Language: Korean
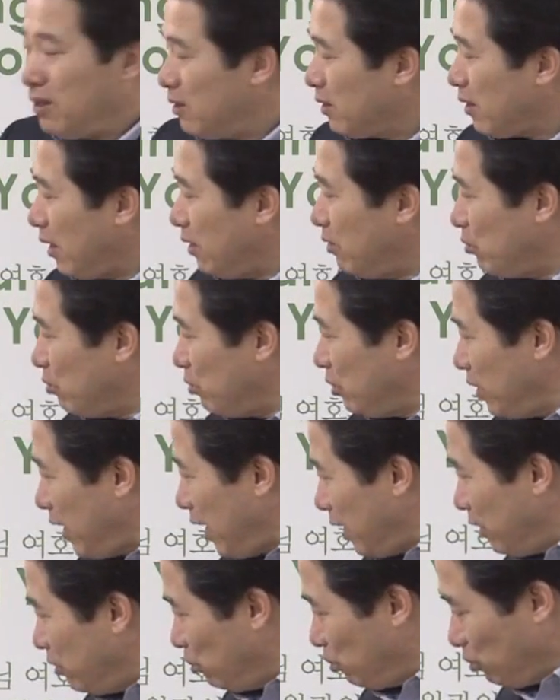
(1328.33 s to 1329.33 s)
단순히
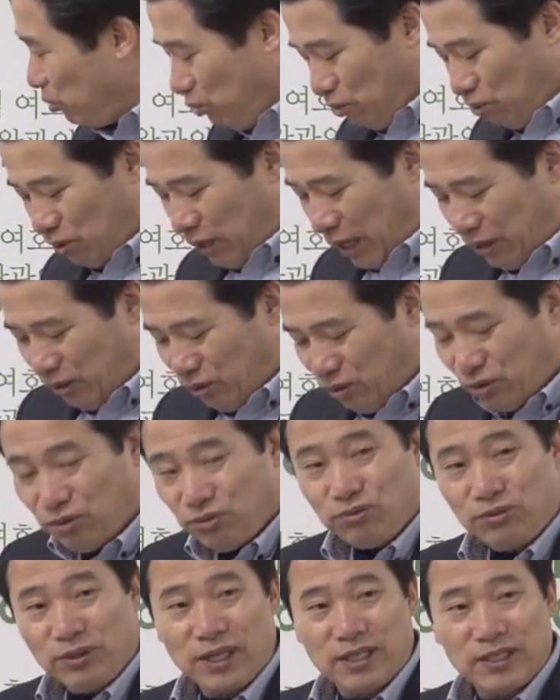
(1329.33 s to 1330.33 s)
안수, 안수,
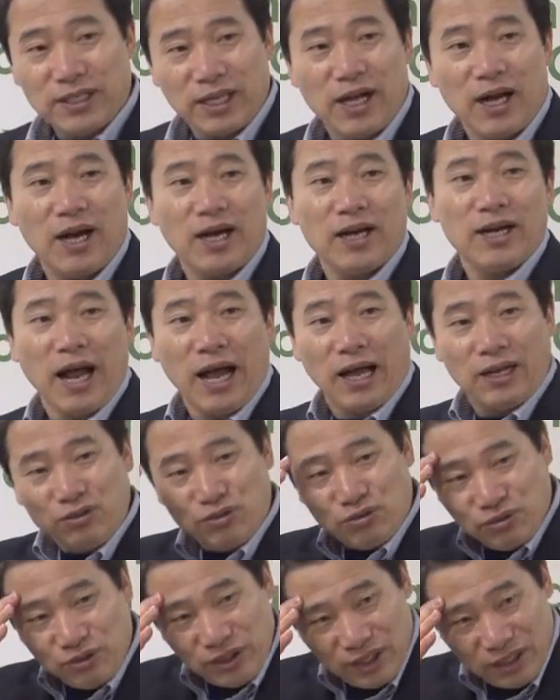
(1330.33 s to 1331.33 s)
우리가 생각하는
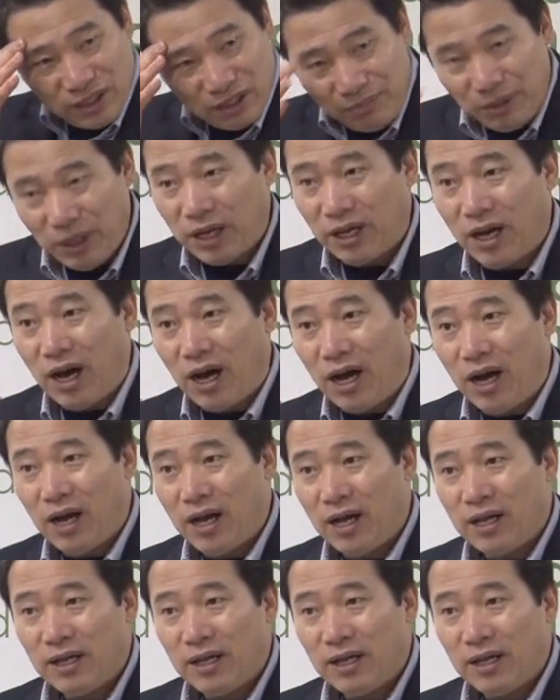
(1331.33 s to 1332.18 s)
안수의 의미일까?